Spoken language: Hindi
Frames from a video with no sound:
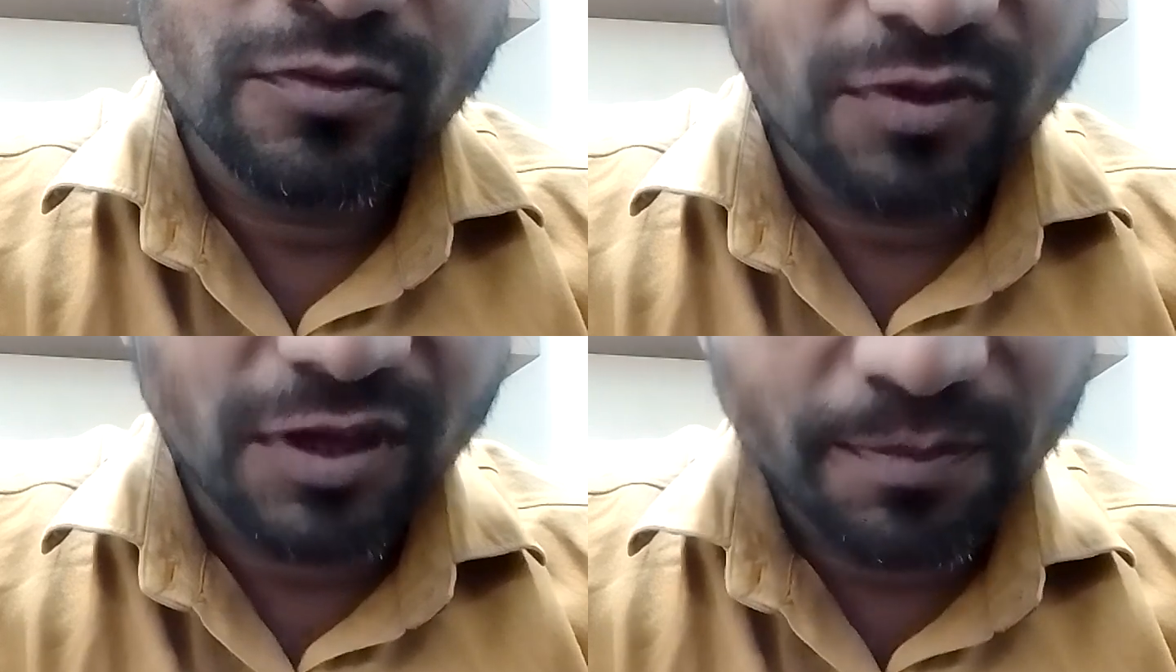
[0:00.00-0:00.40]

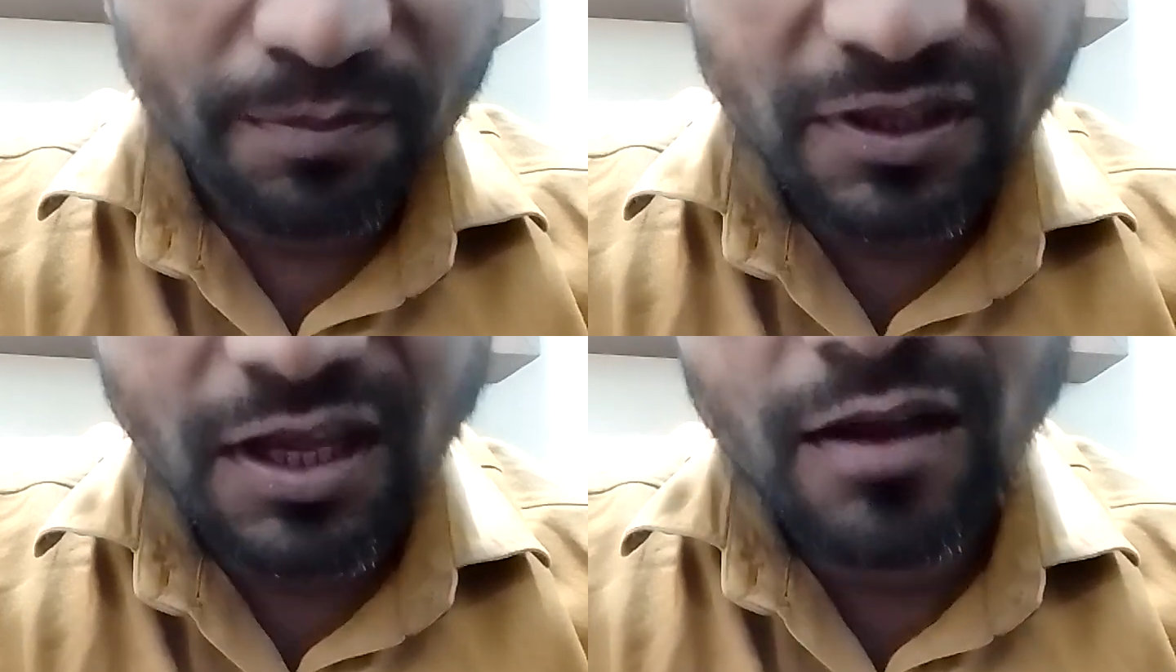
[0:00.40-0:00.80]
उसके
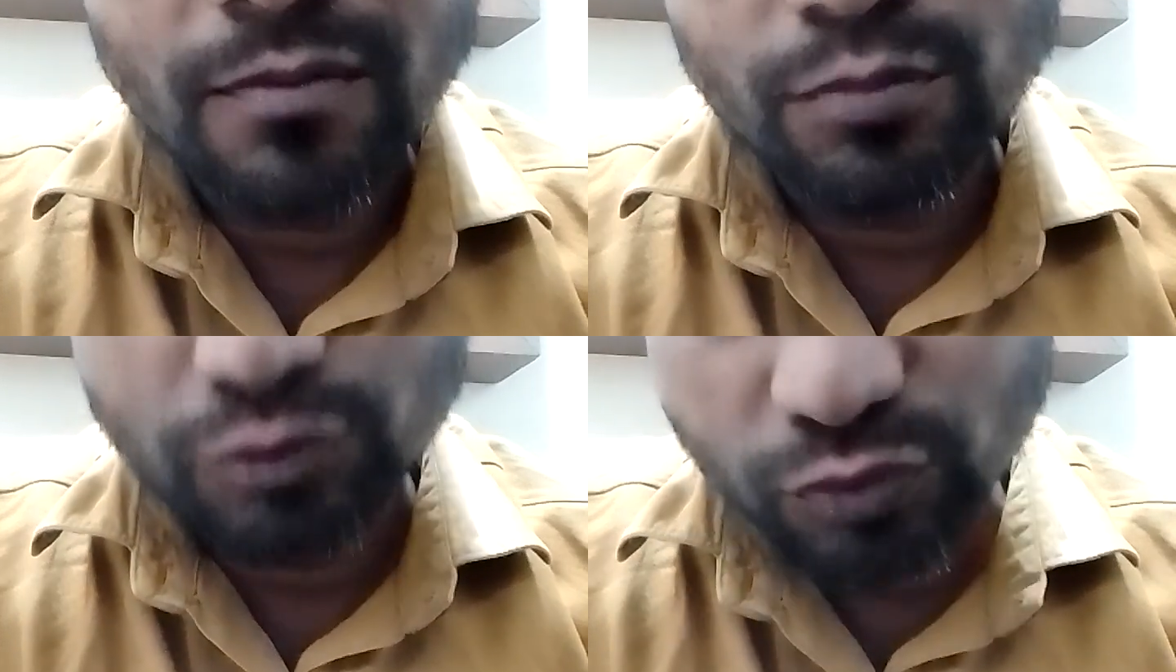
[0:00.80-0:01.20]
पिता
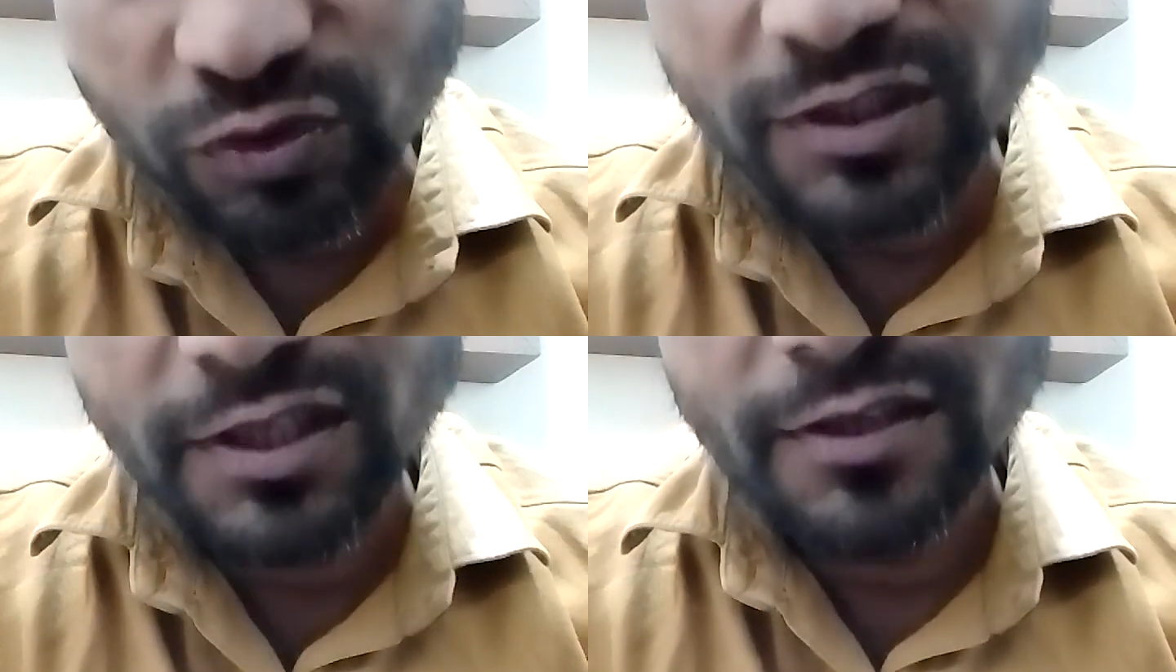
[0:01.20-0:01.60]

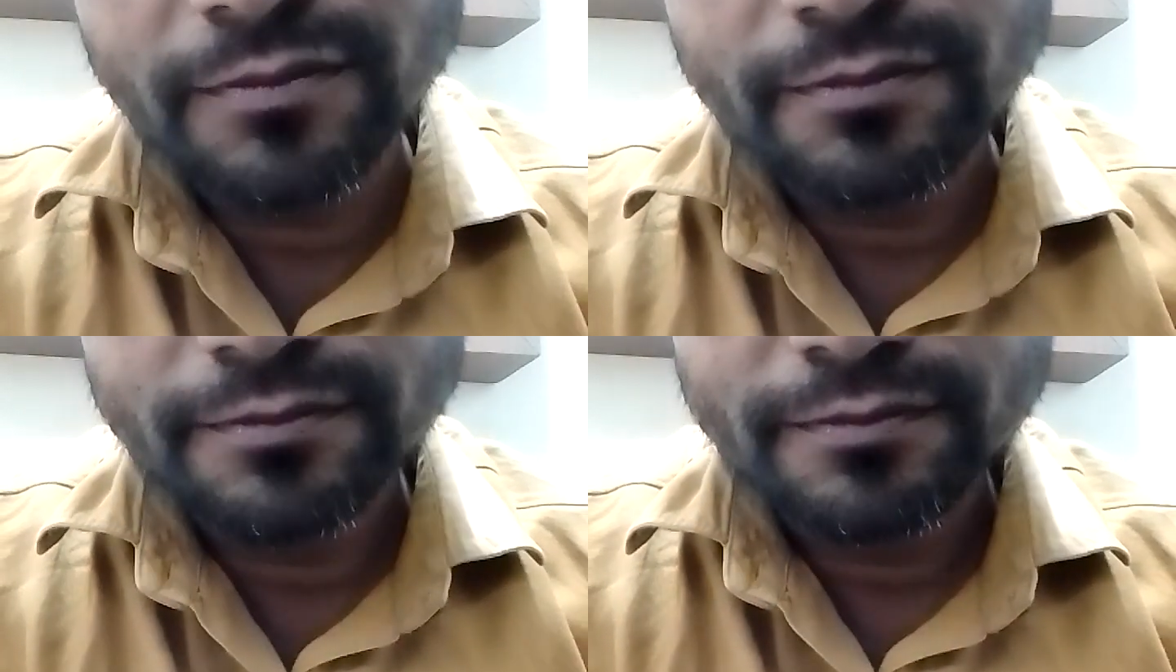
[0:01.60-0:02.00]
बुजुर्ग थे
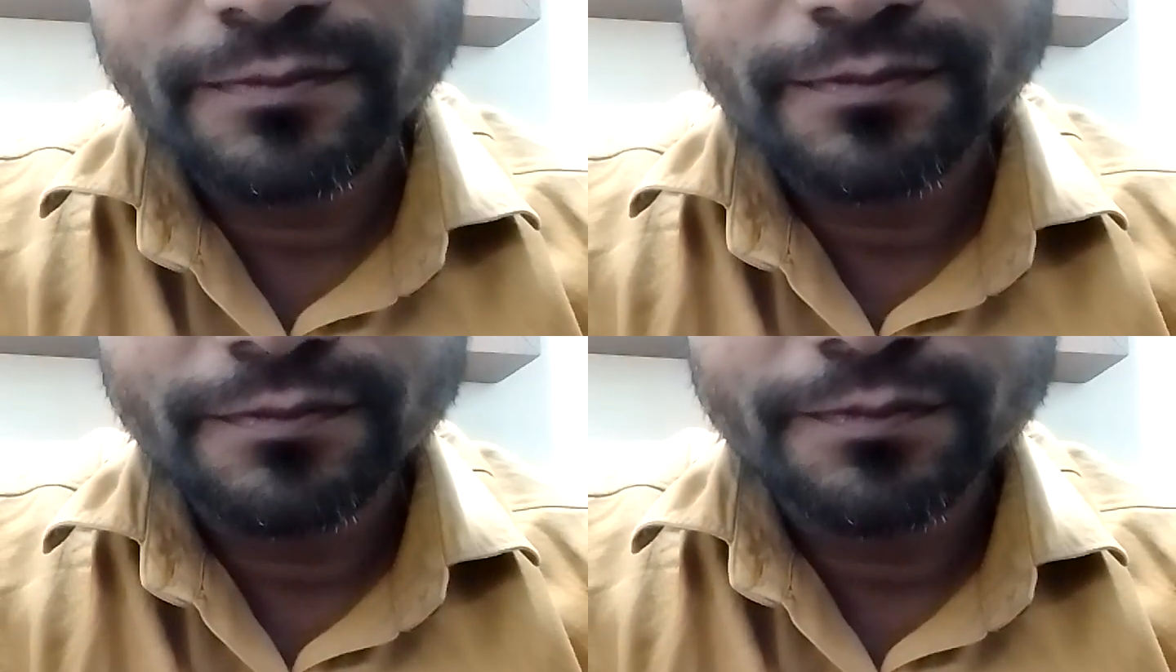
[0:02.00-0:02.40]

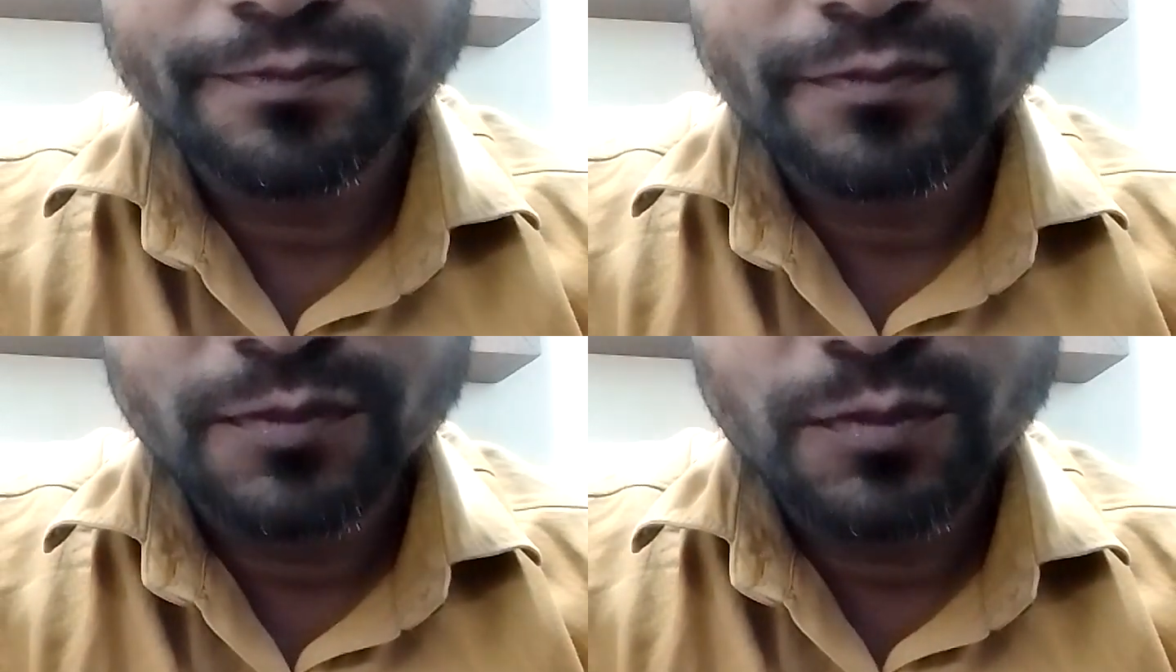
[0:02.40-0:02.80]

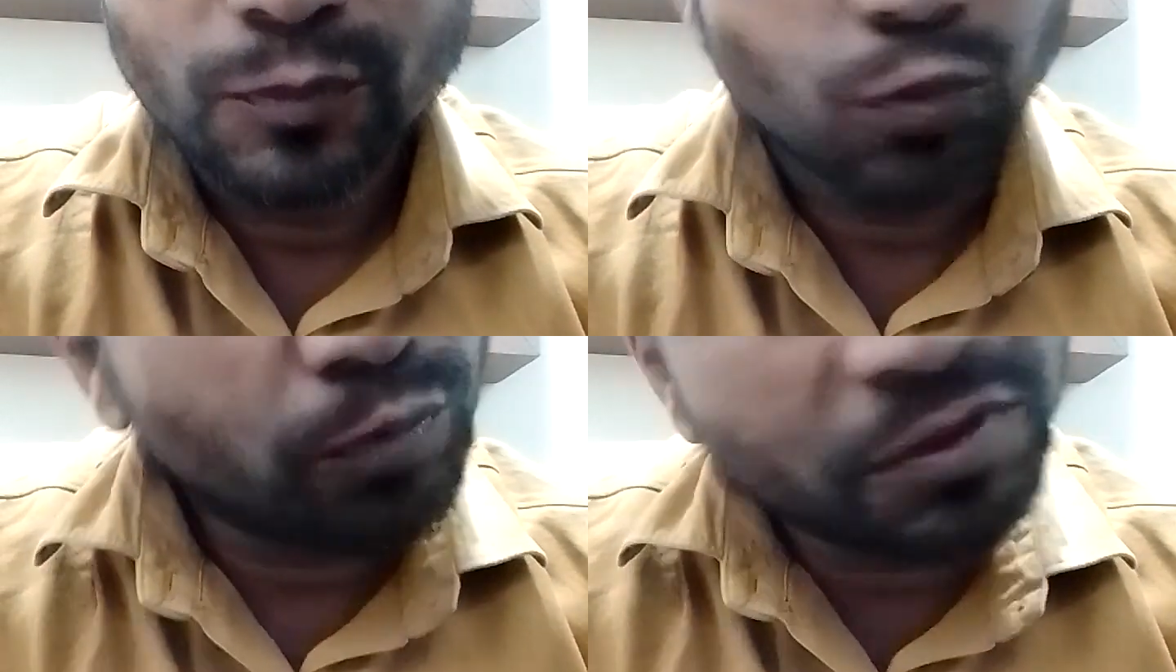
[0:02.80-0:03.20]

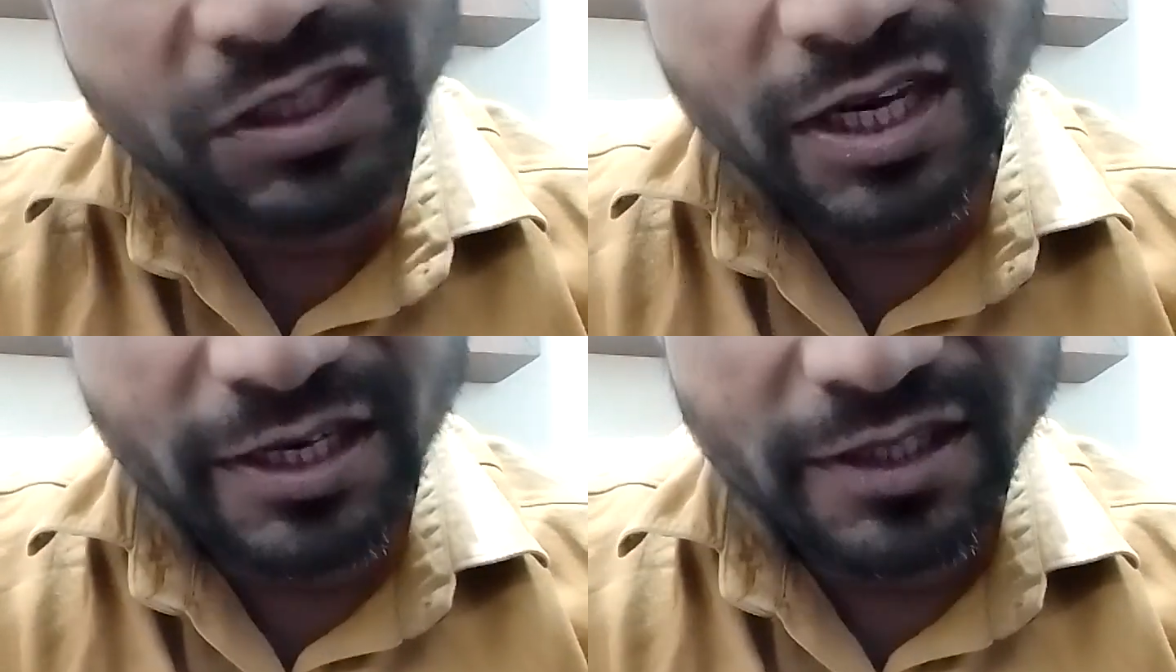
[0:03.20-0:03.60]
वो भी
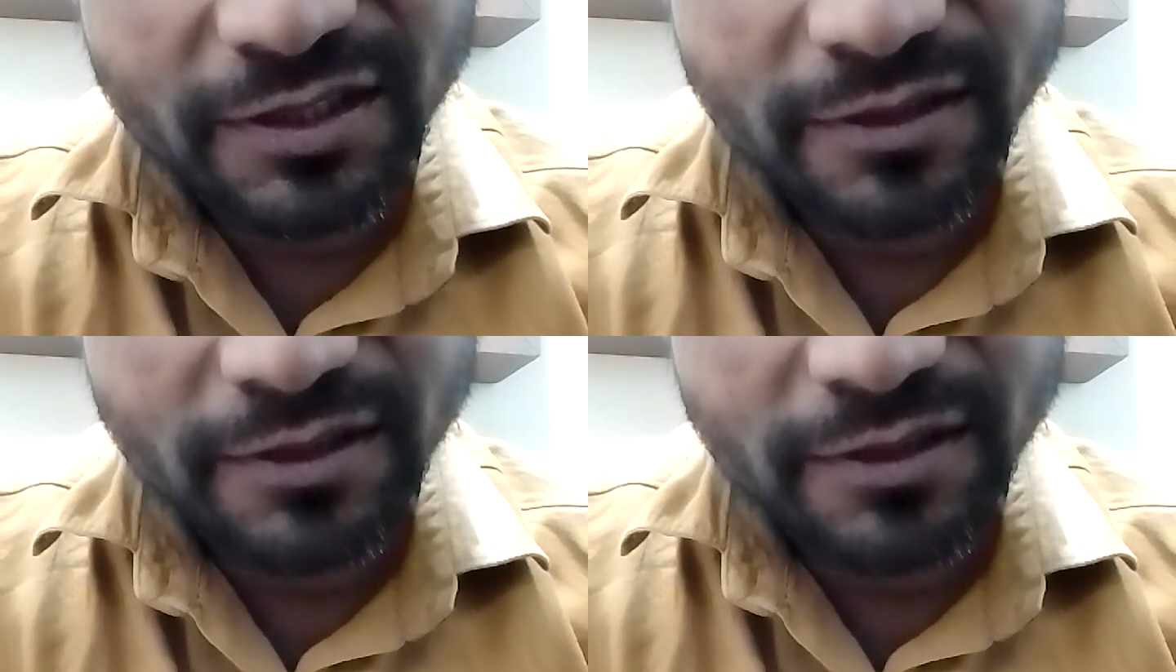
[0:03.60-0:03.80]
जा रहे